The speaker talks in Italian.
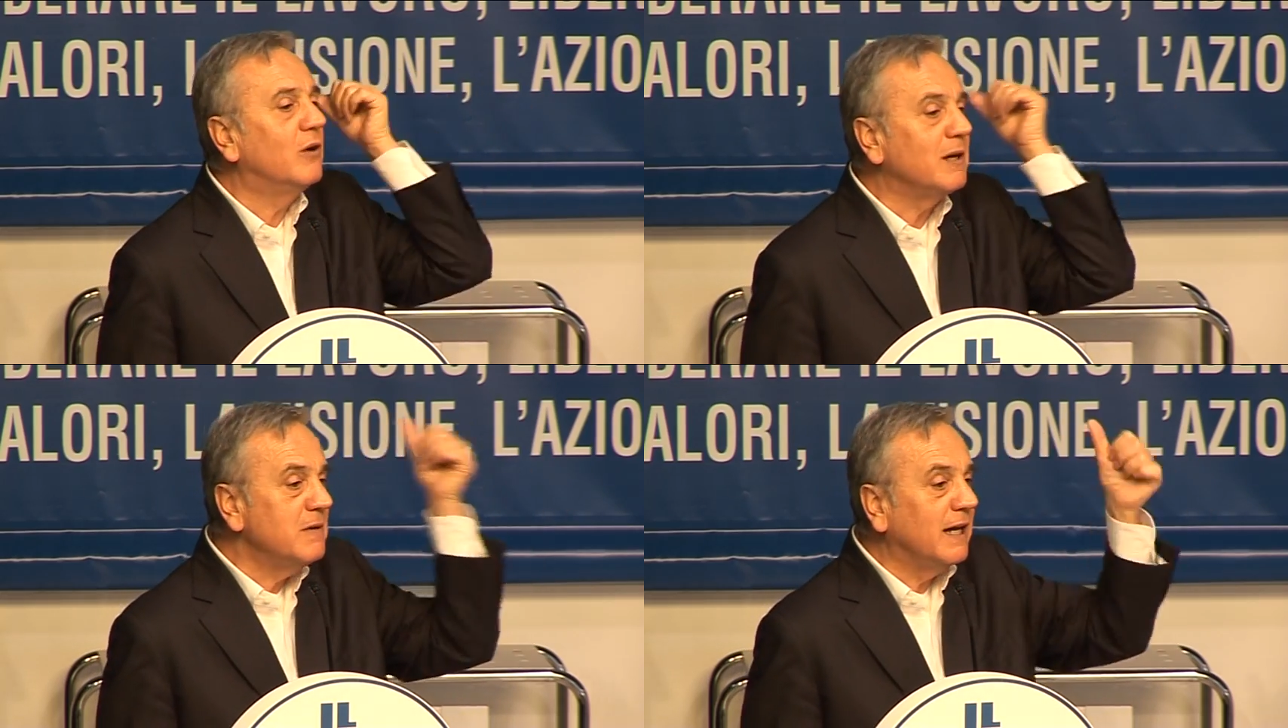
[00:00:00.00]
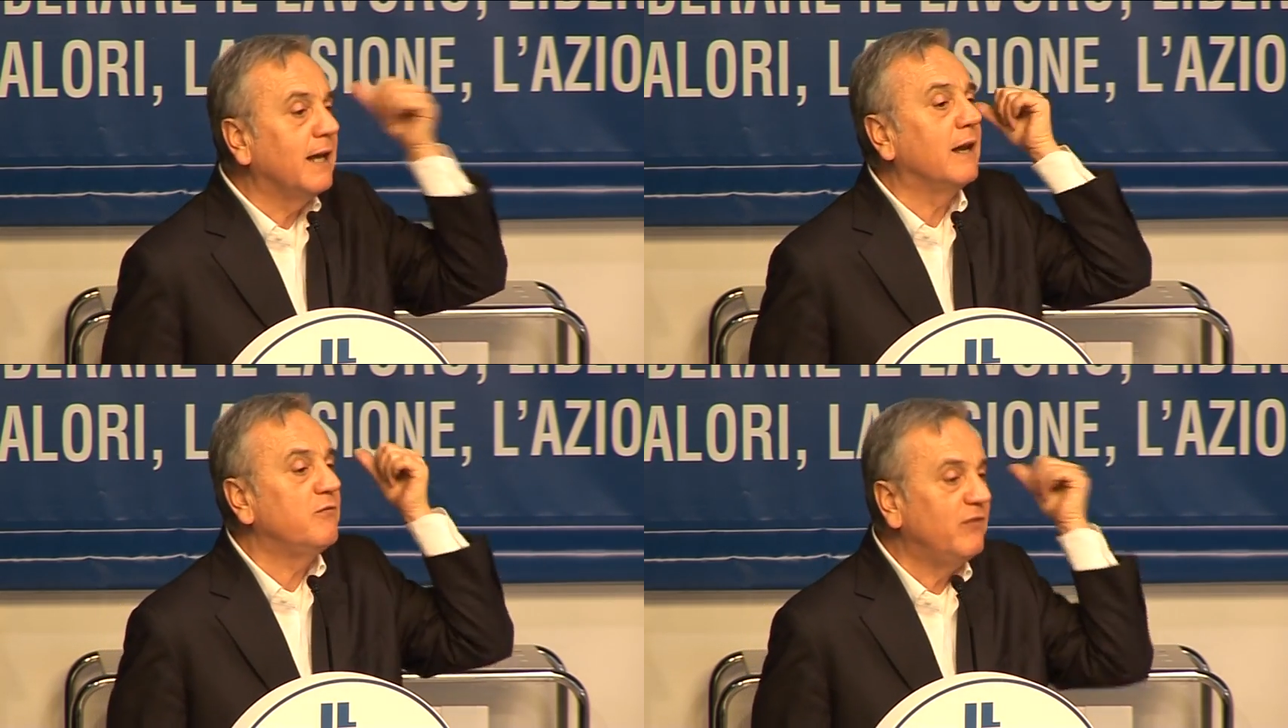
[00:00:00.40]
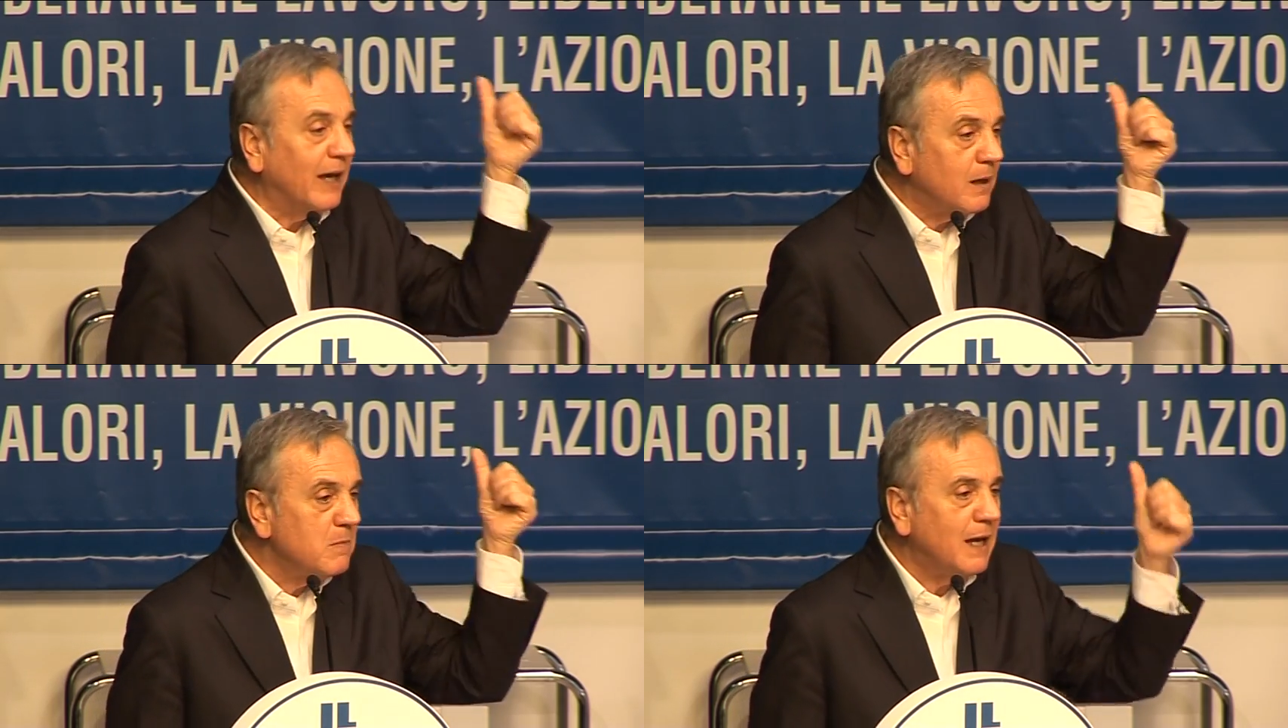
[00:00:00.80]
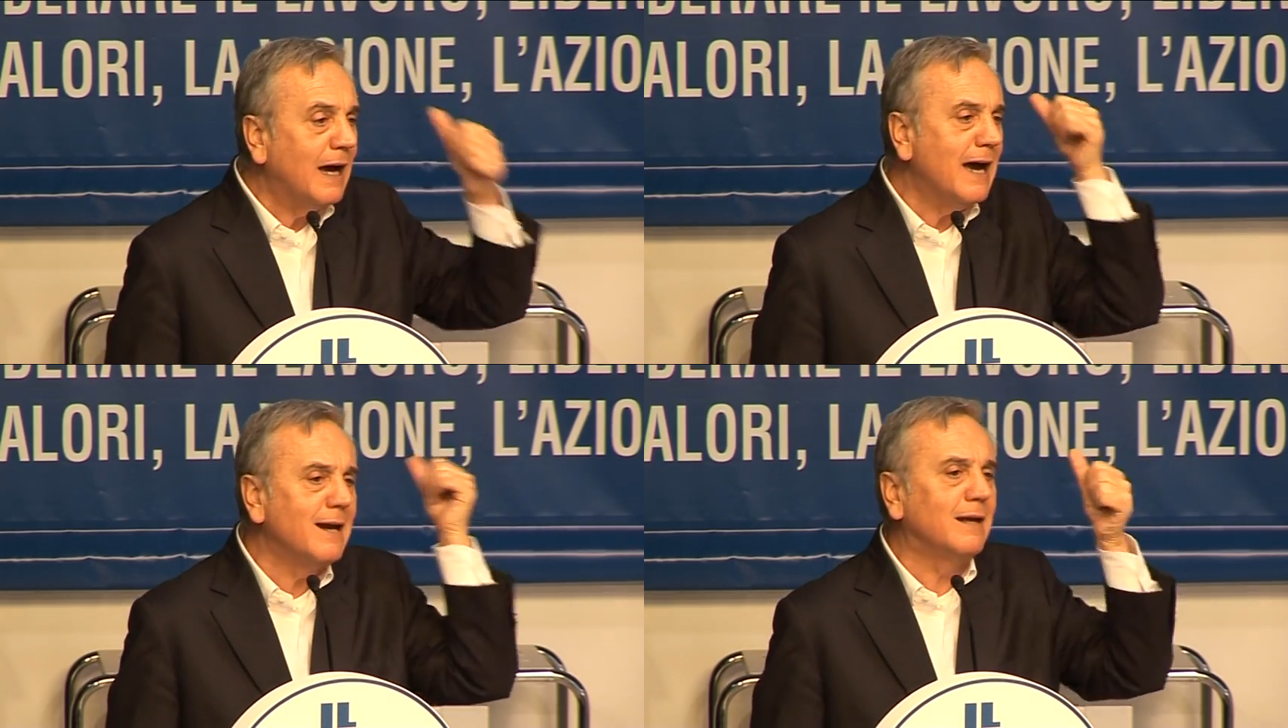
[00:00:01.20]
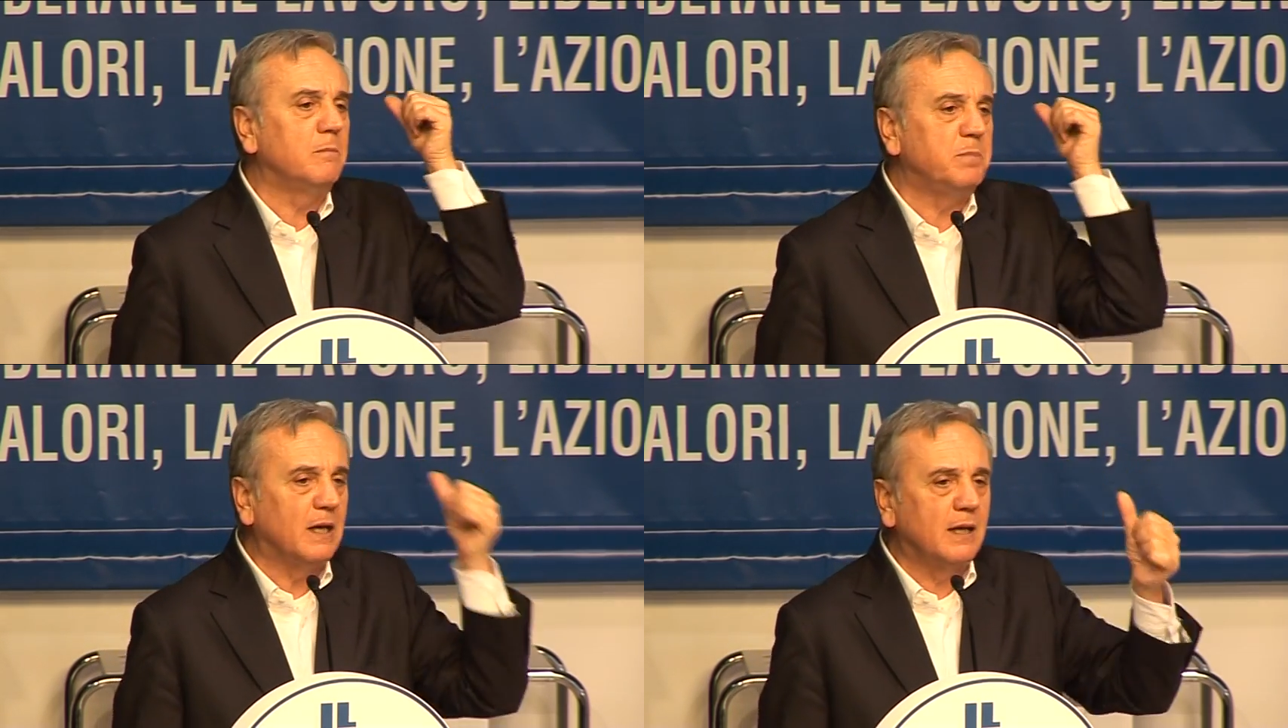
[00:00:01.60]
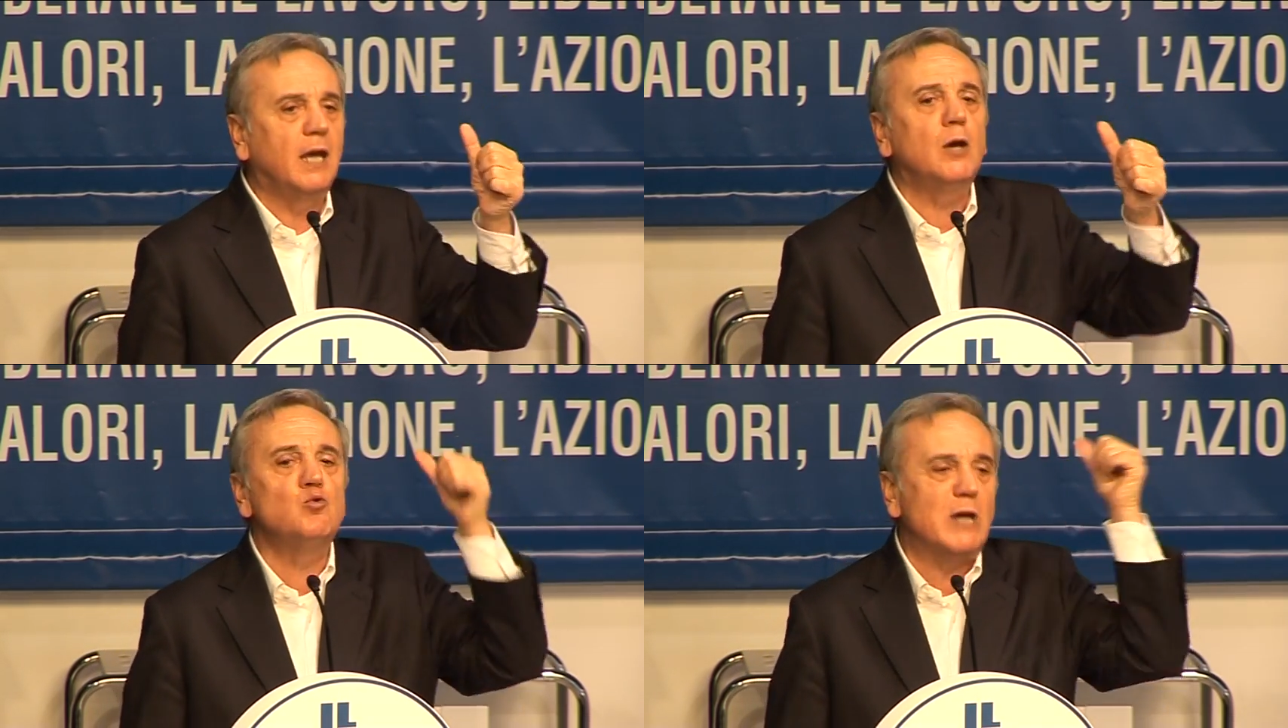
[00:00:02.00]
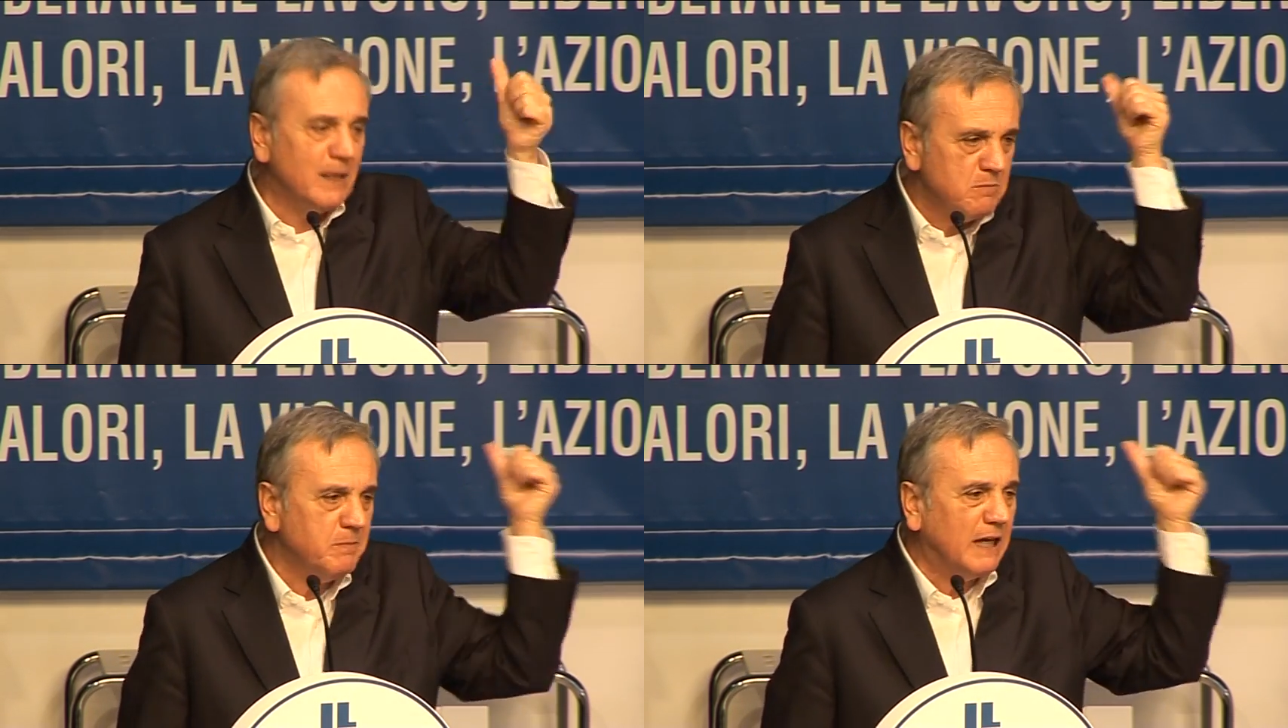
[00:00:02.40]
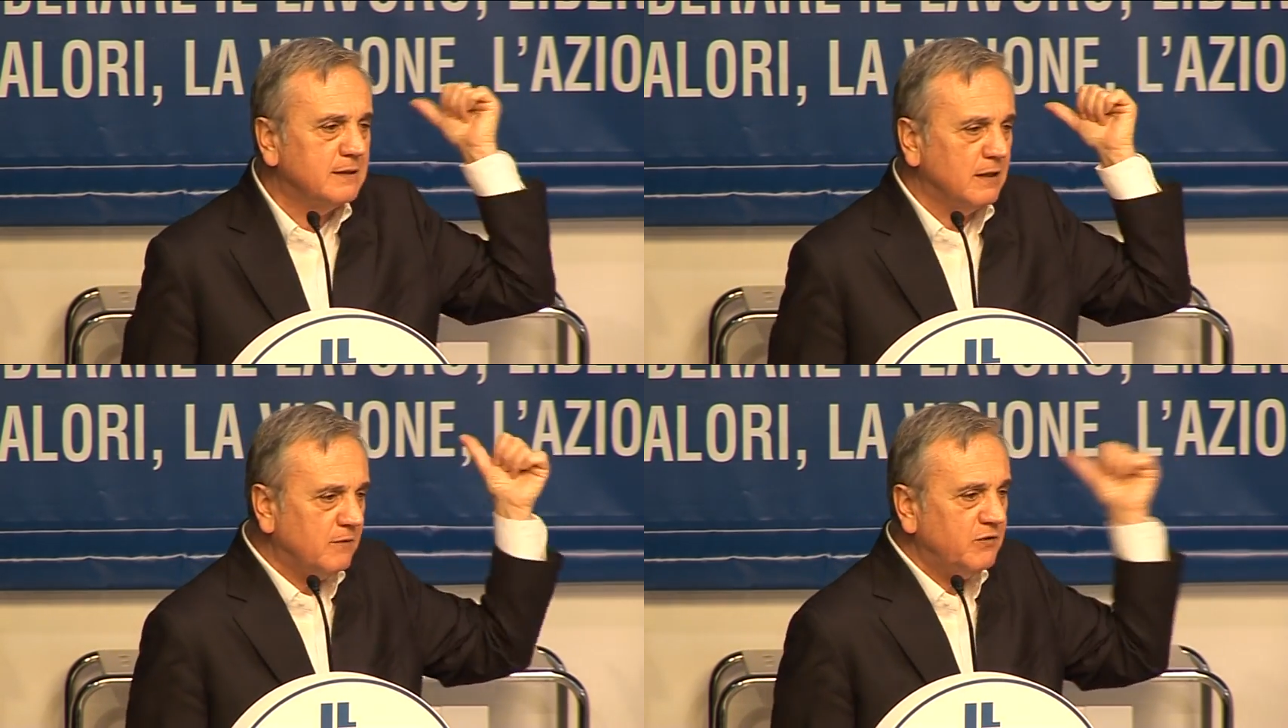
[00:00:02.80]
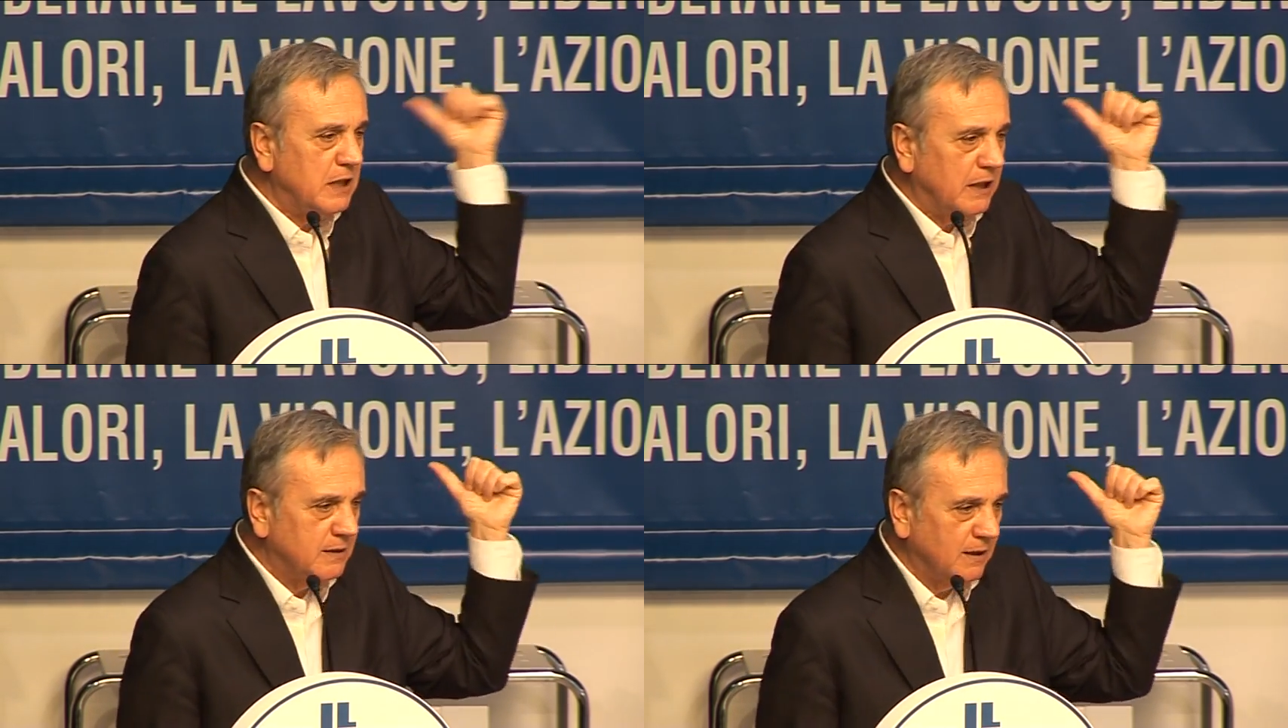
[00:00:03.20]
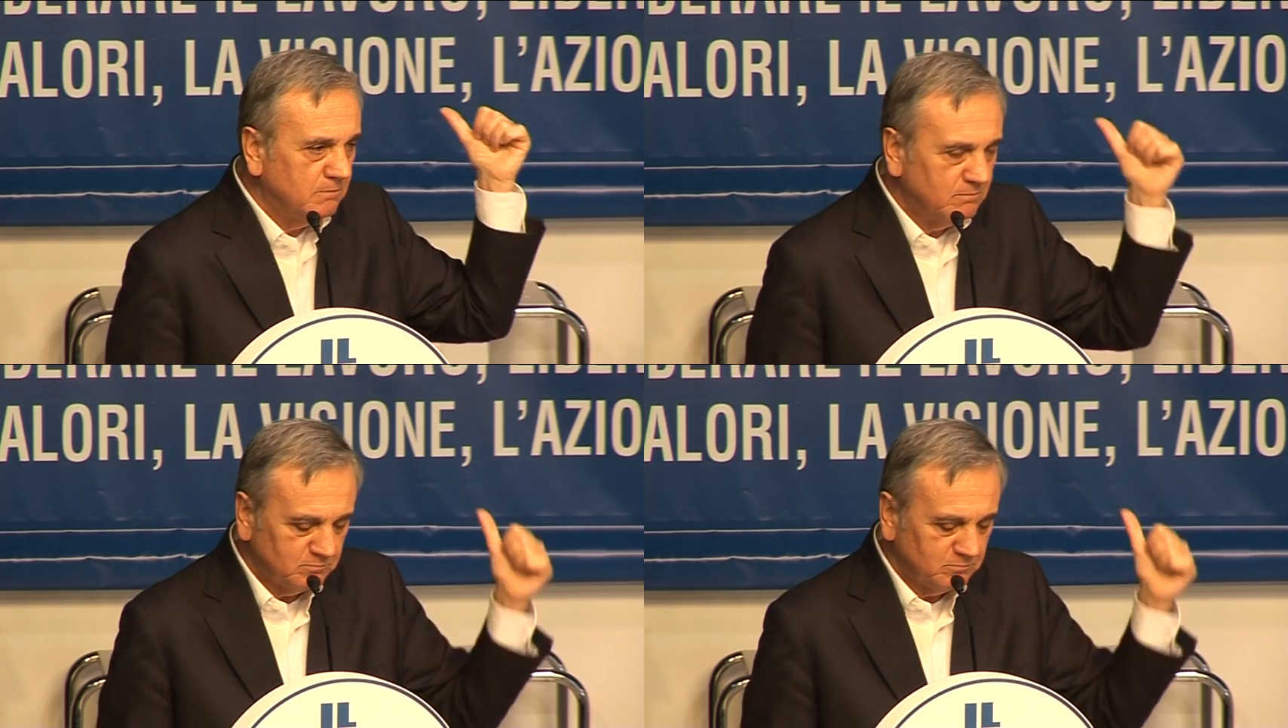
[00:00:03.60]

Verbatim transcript: rimanere ferme anche perché unanimemente definite.